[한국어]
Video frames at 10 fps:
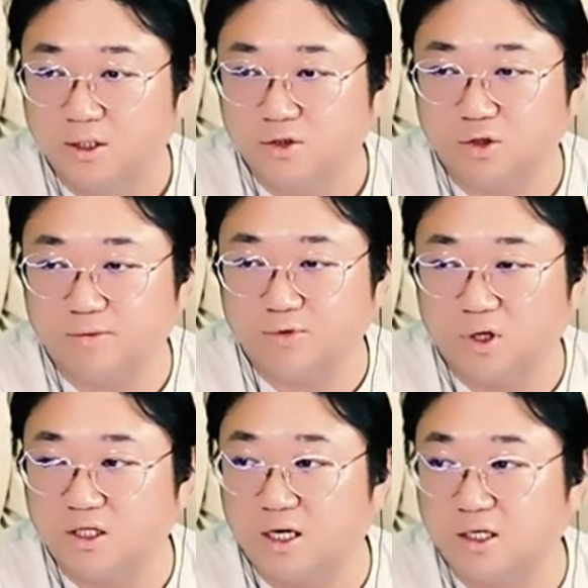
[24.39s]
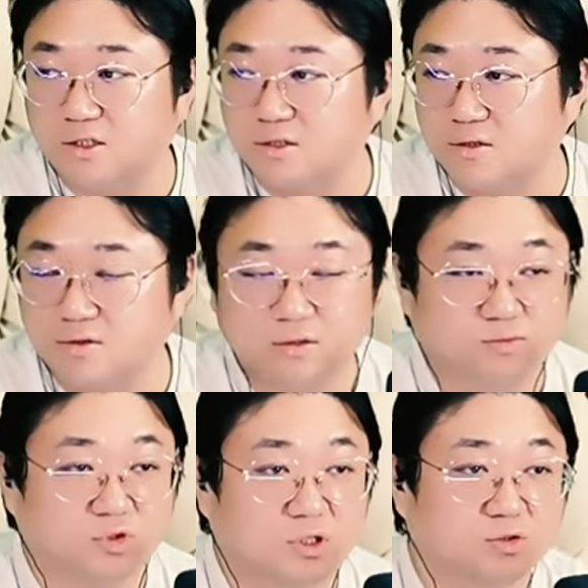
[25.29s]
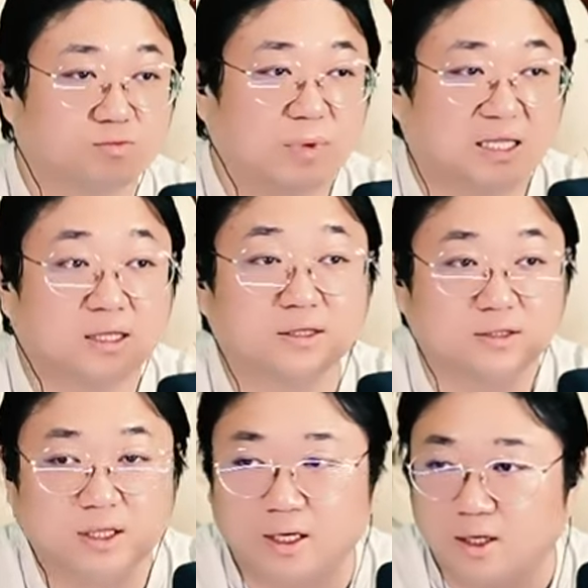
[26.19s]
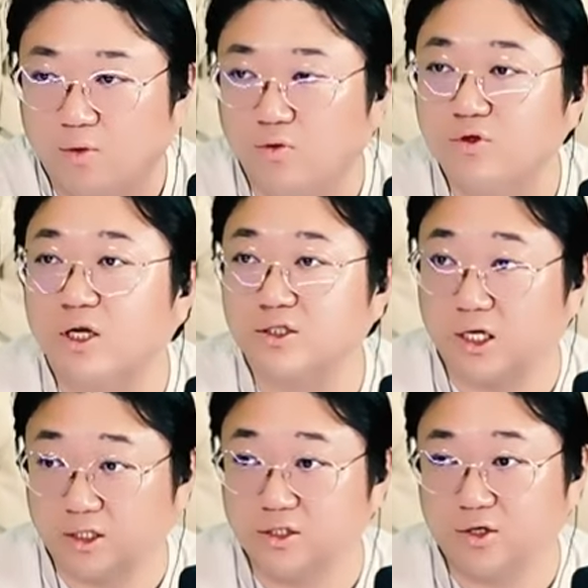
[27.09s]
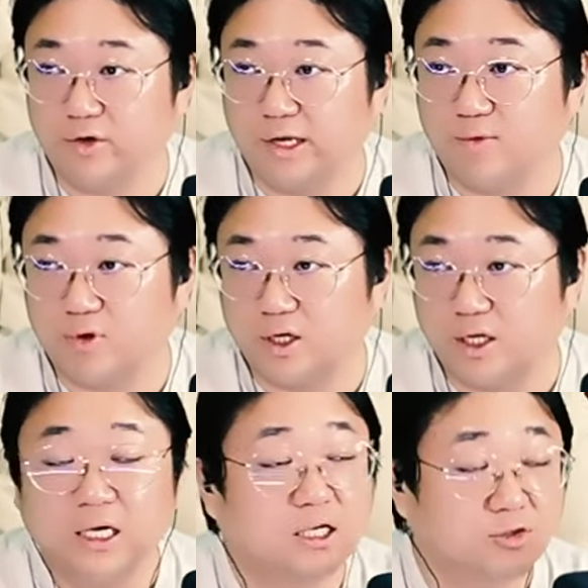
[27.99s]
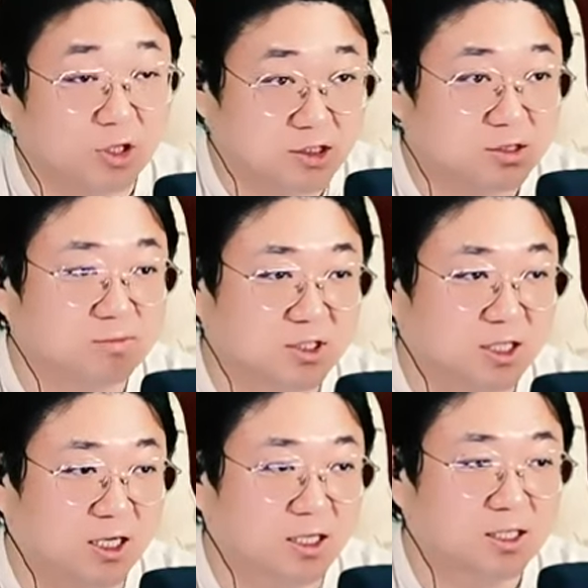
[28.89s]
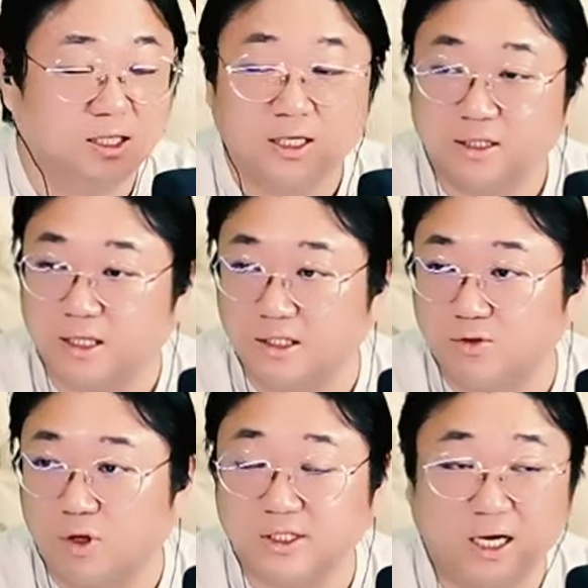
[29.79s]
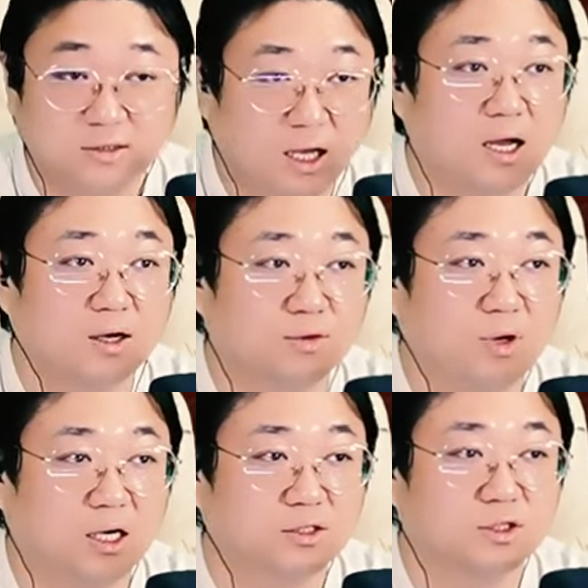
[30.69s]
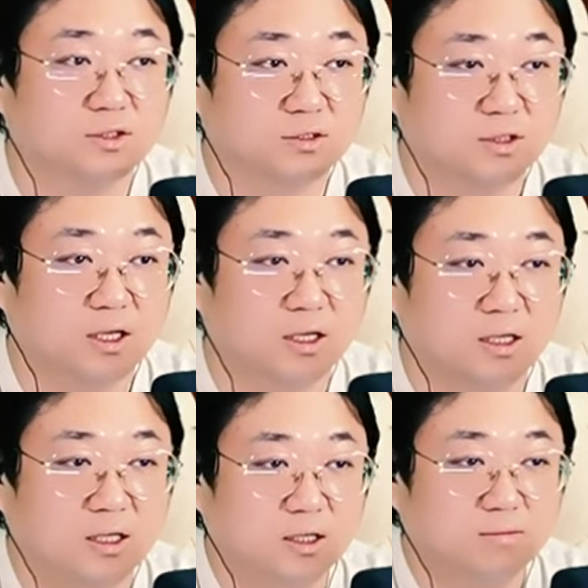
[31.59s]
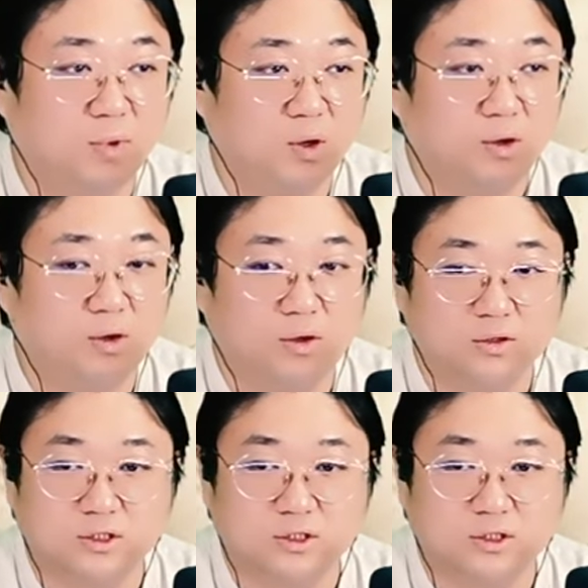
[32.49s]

전에부터 해달라시는 분들이 좀 많았는데 오늘에서야 드디어 해보게 됐습니다. 난이도가 상당한 걸로 알려져 있는데 뭐